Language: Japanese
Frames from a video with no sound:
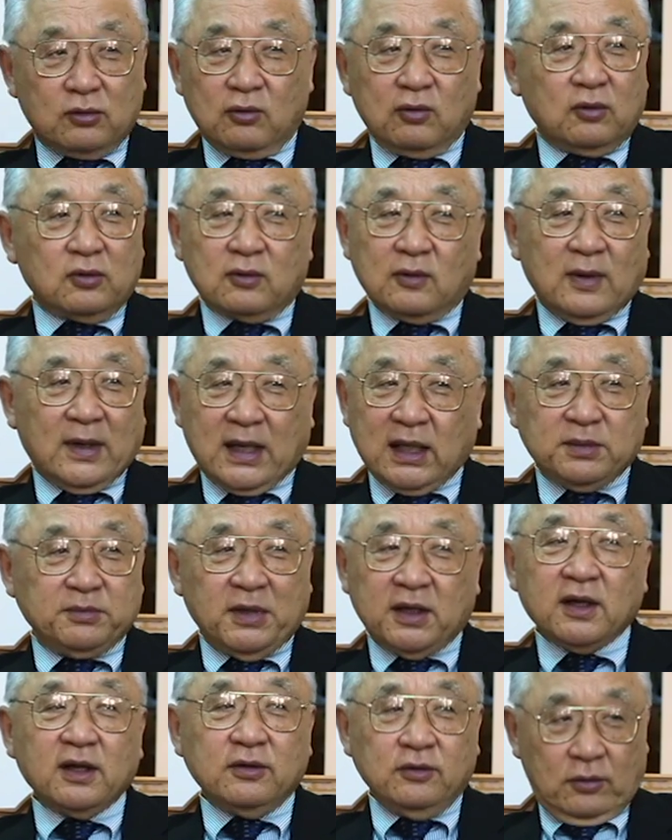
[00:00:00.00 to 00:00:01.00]
当のことわかりま
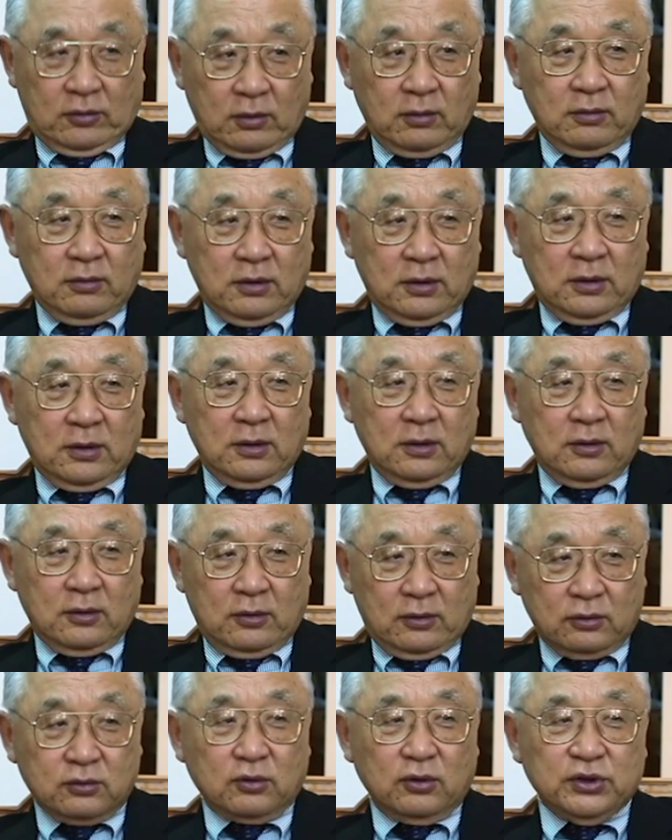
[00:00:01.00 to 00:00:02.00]
せんよ
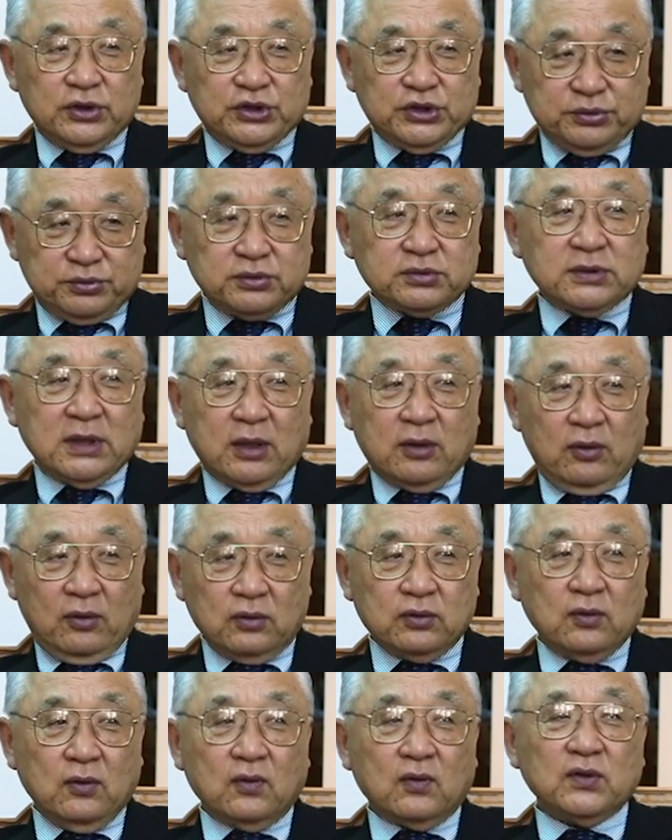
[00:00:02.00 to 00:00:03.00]
本当に自分が行
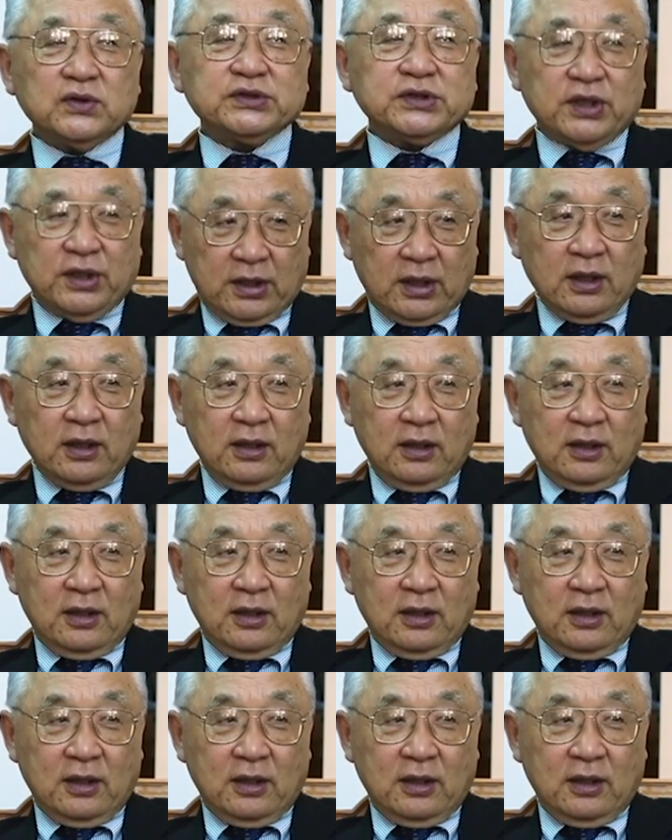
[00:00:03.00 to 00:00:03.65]
動を起こしてね